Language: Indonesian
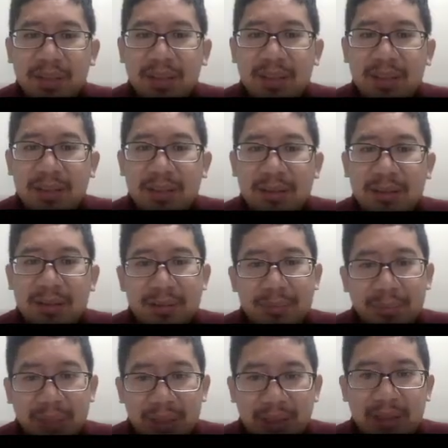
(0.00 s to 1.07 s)
dan
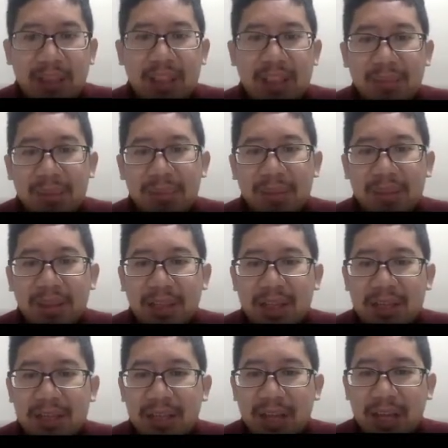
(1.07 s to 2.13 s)
banyak terlibat pada reaksi